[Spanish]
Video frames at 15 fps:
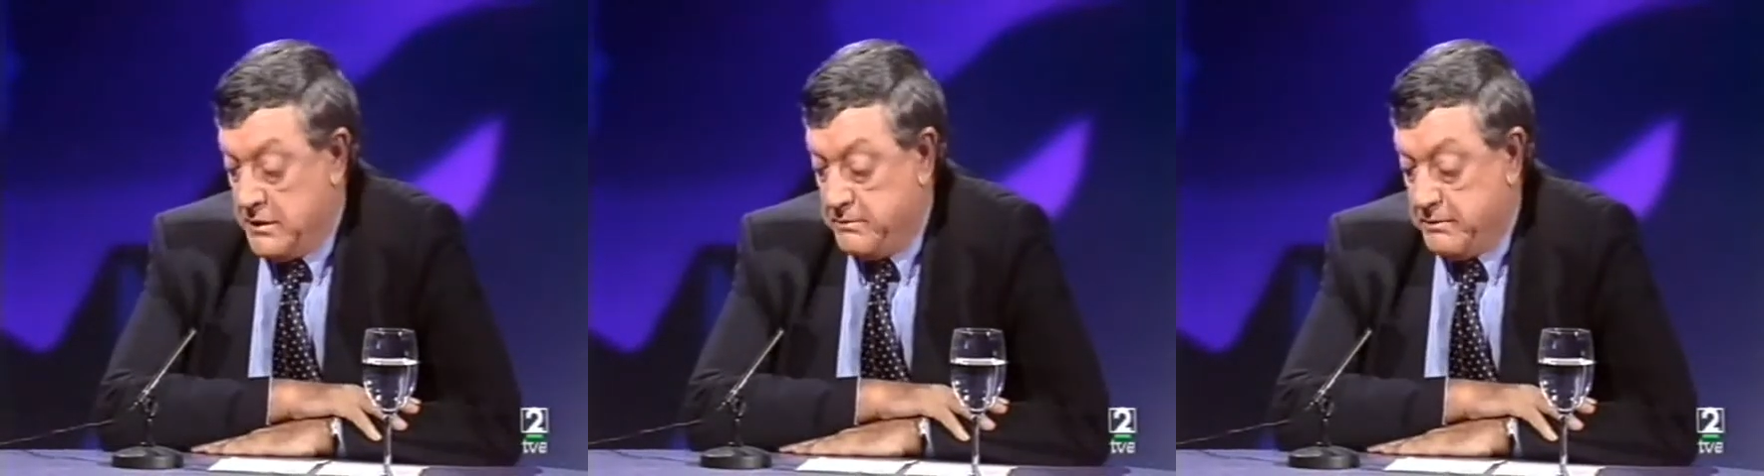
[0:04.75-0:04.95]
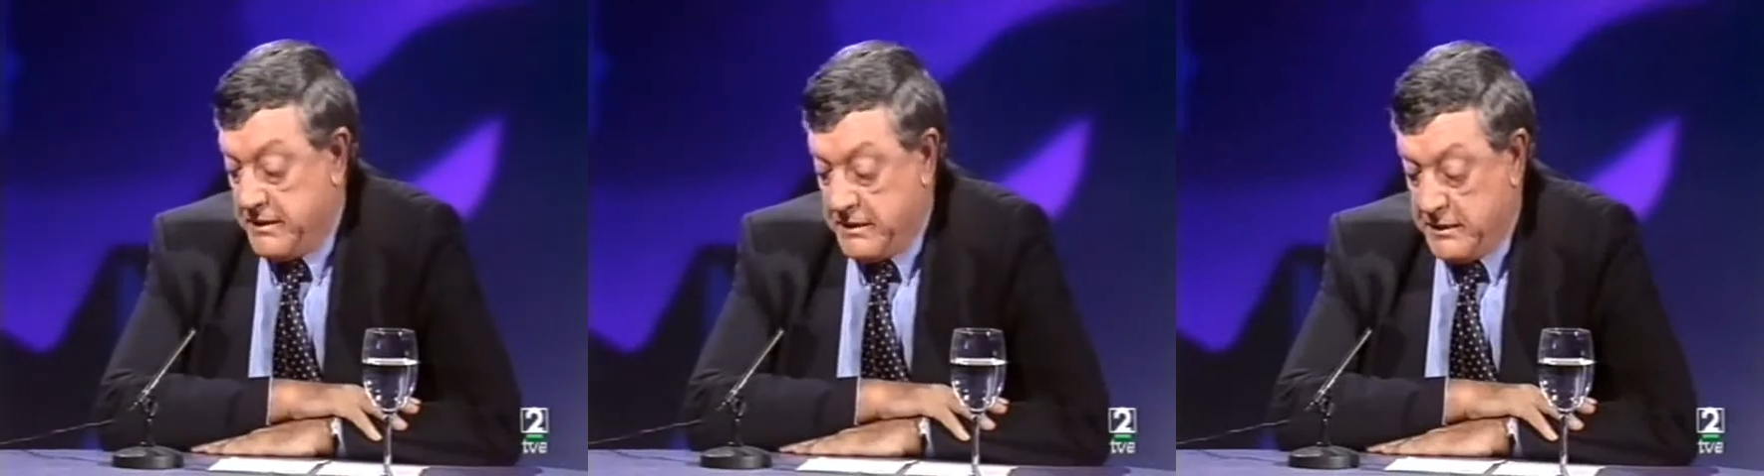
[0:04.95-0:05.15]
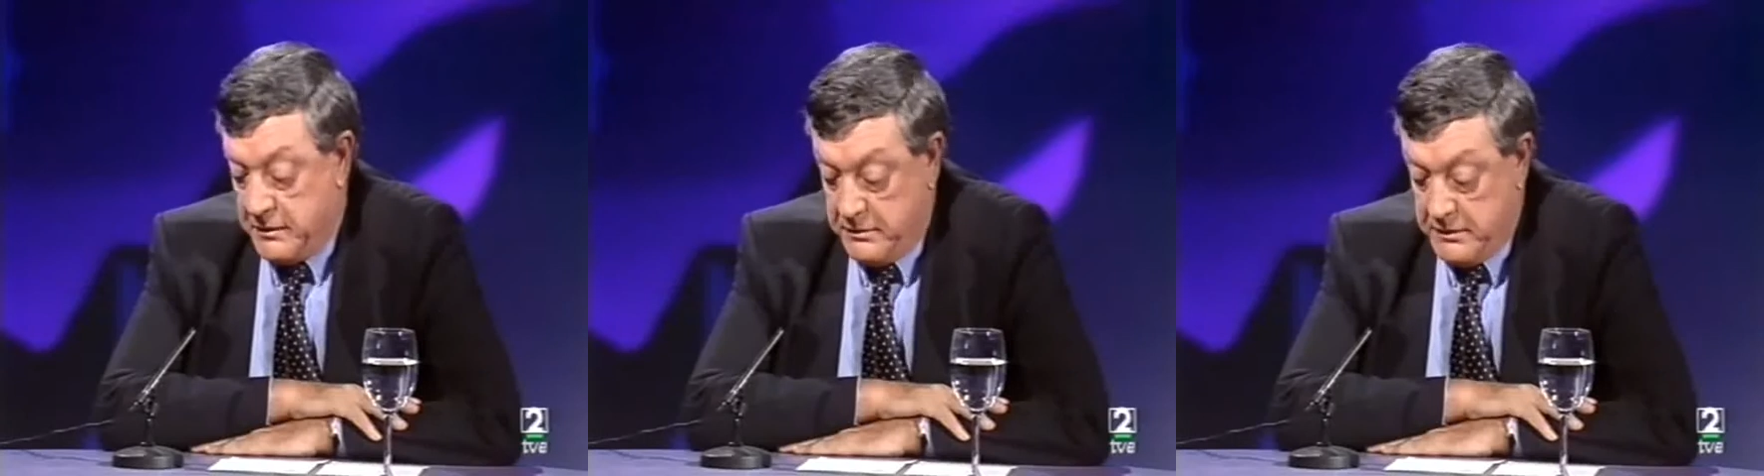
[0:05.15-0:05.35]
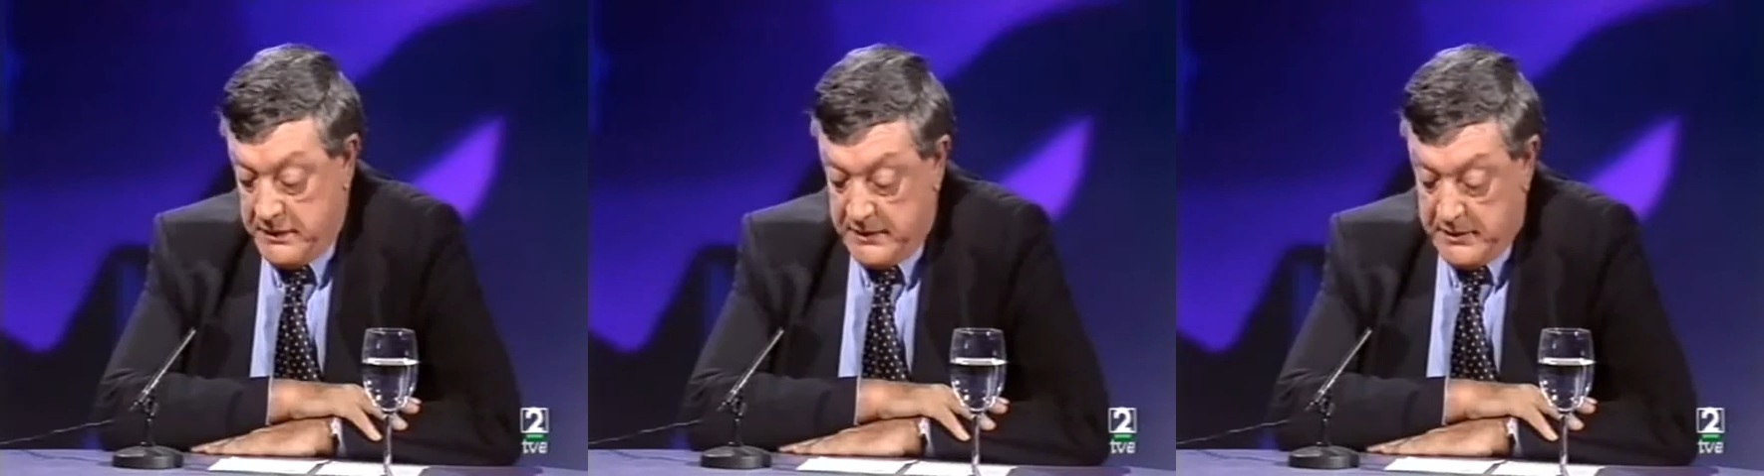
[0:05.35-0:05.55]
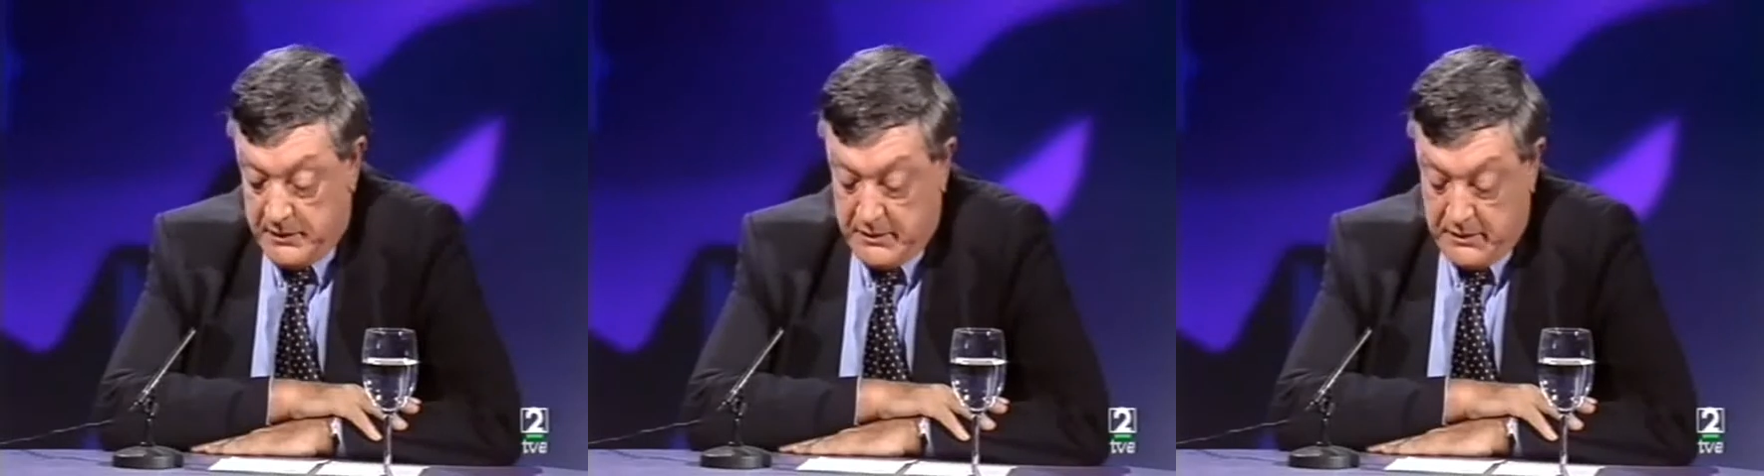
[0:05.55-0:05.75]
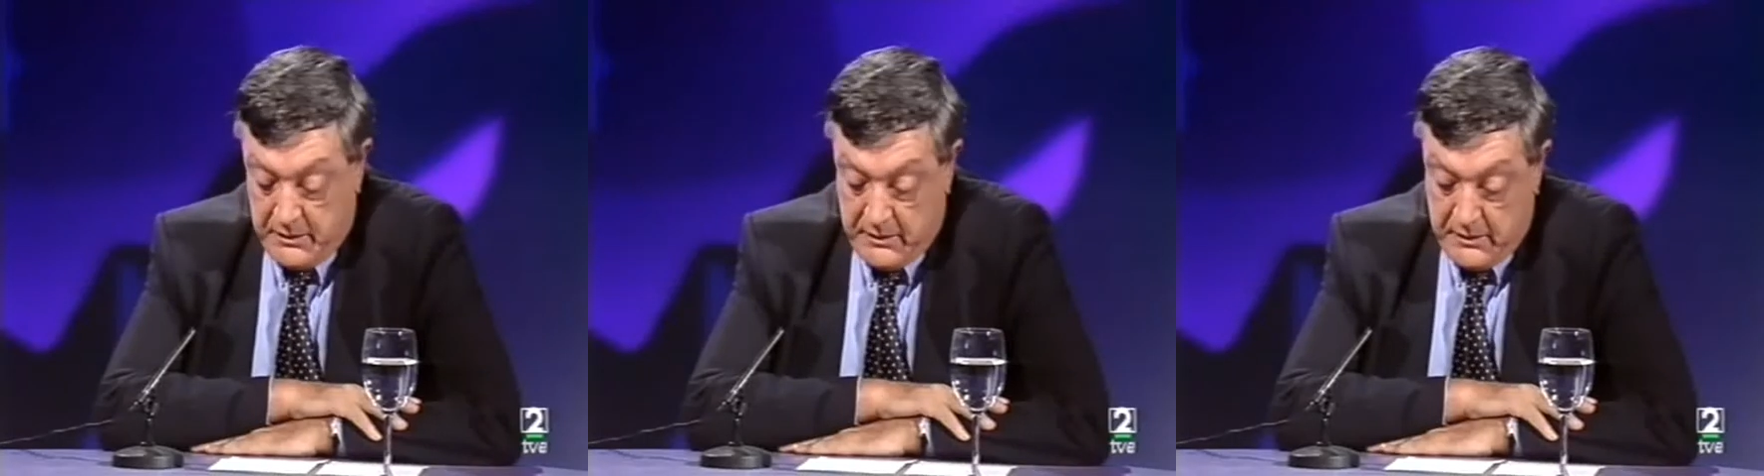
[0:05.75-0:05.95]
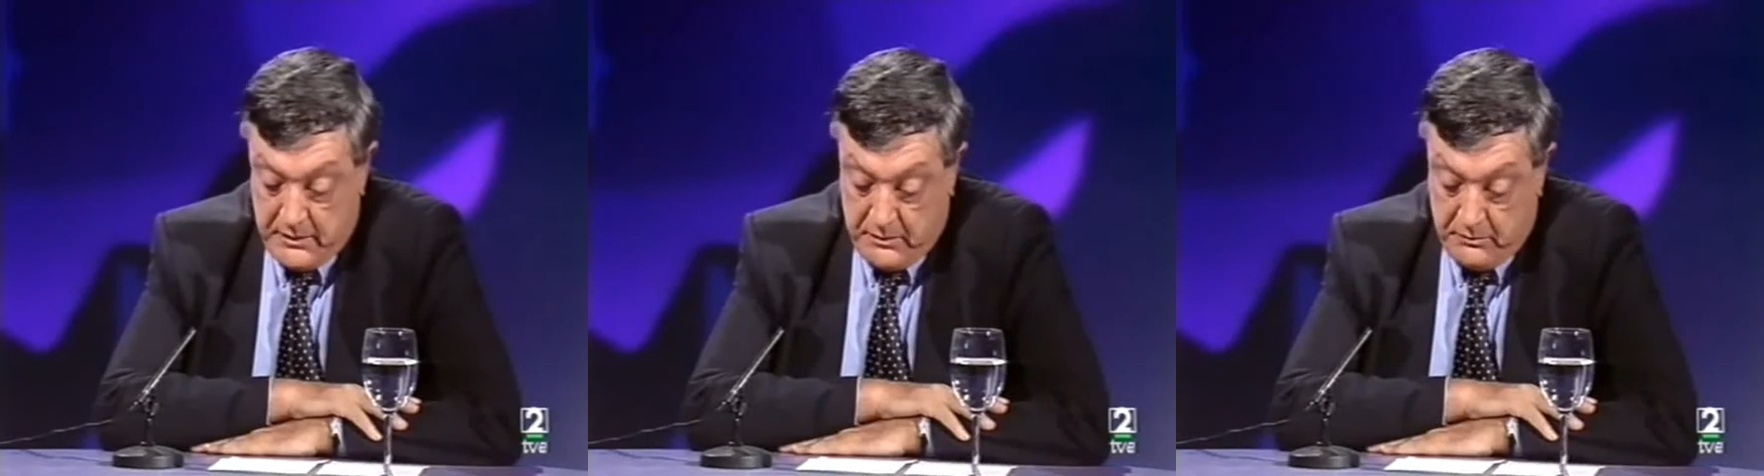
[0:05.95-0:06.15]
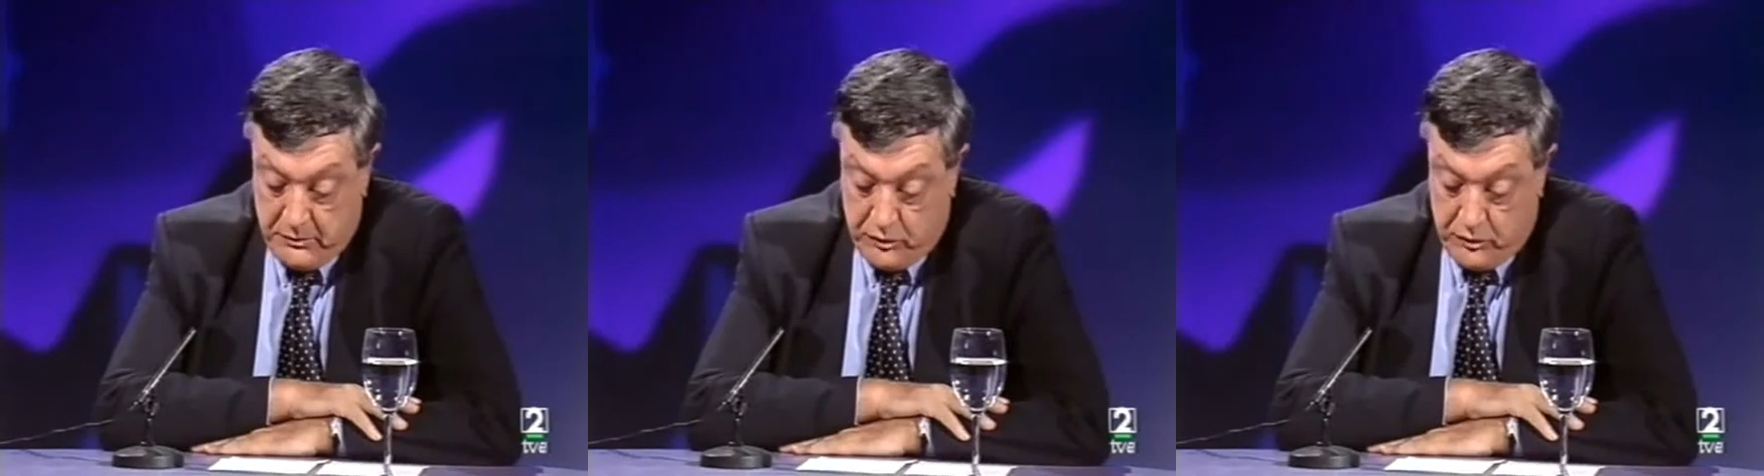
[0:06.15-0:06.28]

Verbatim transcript: espectadores ni ante eh,